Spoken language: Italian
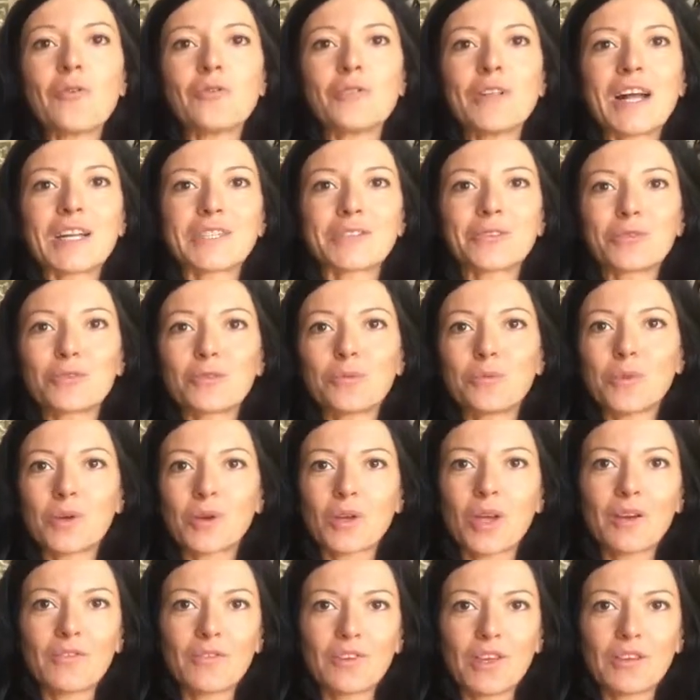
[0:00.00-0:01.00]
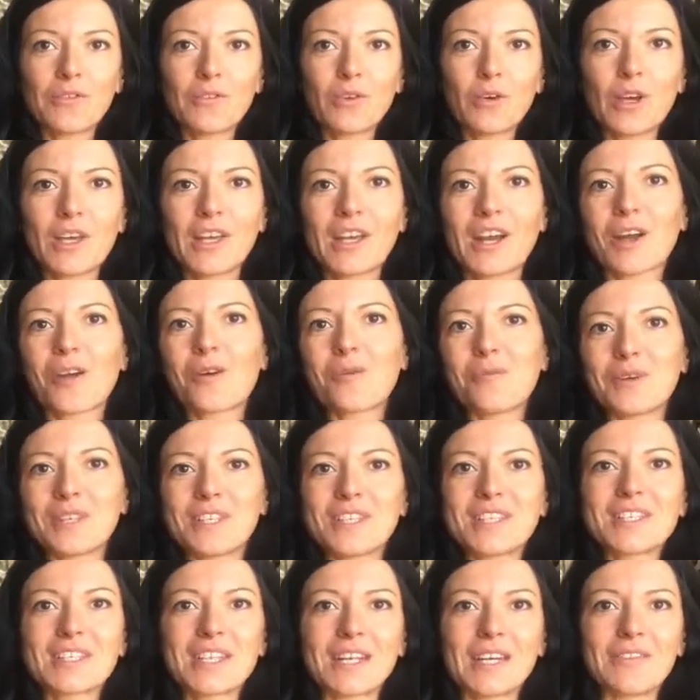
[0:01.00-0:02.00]
Un altro dubbio che avevo era
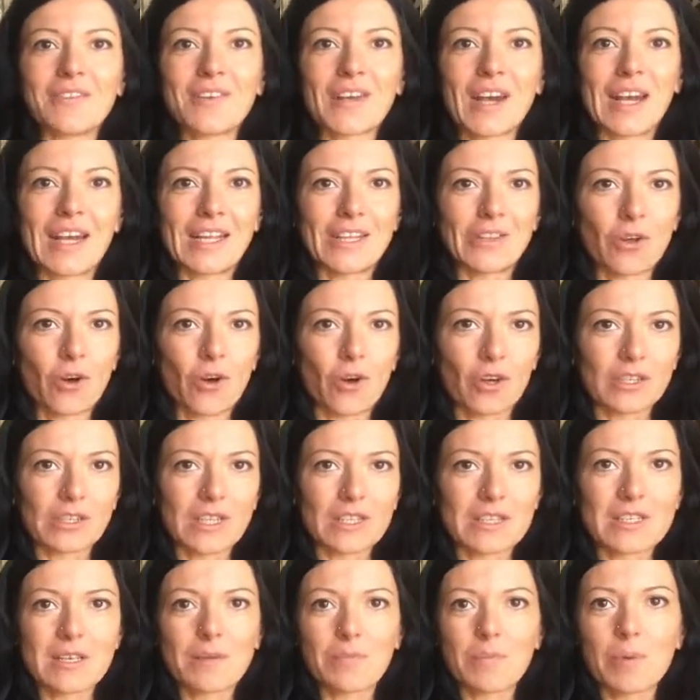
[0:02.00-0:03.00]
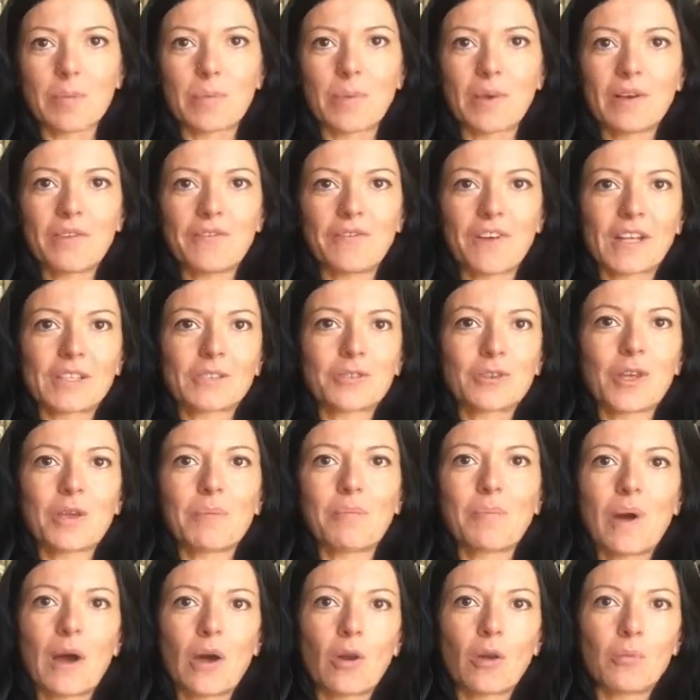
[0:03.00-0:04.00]
come descrivere le note, sempre per il fatto
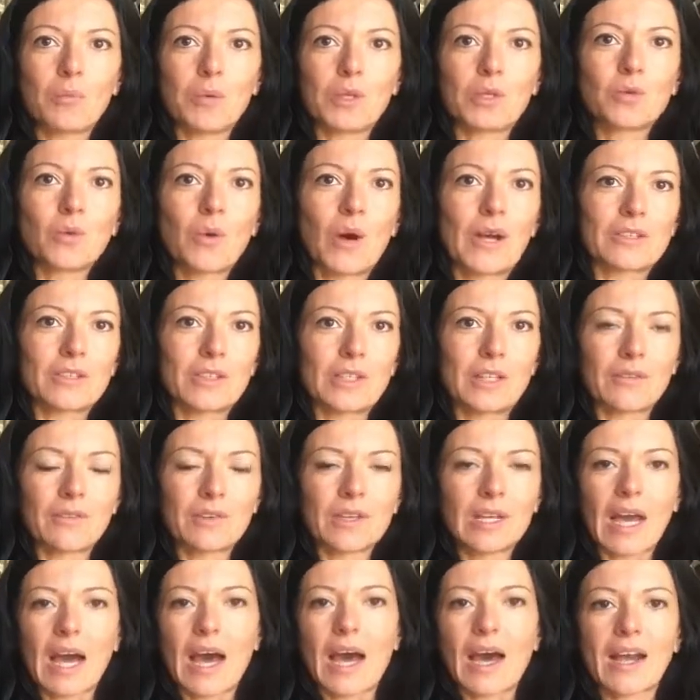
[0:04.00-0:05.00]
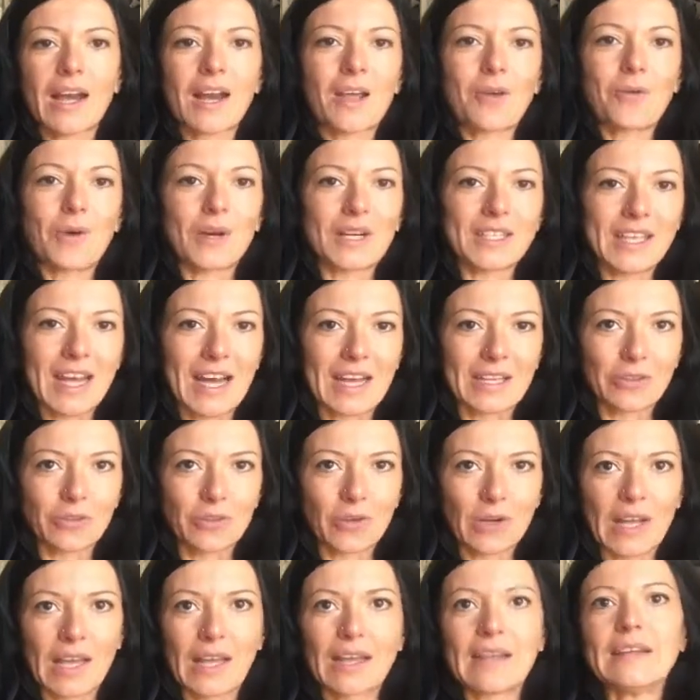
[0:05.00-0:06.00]
che Paolo è abituato a navigare
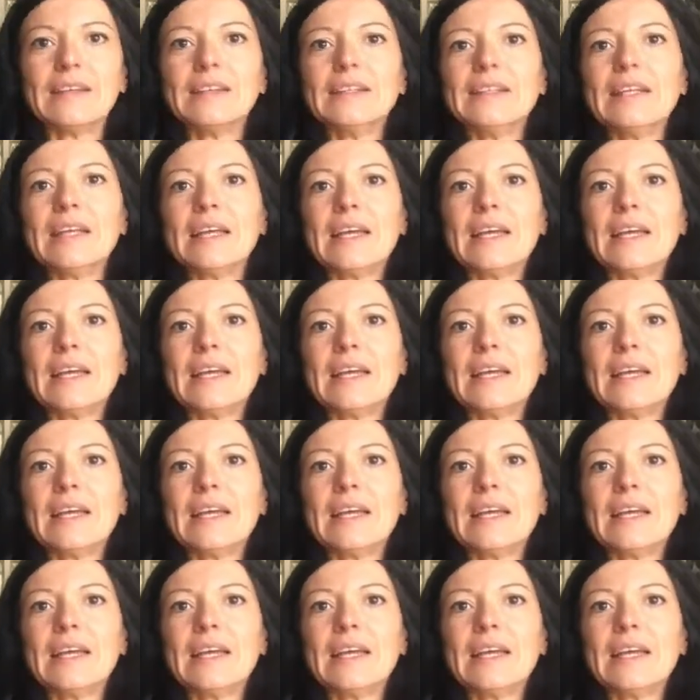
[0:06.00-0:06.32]
guardandole.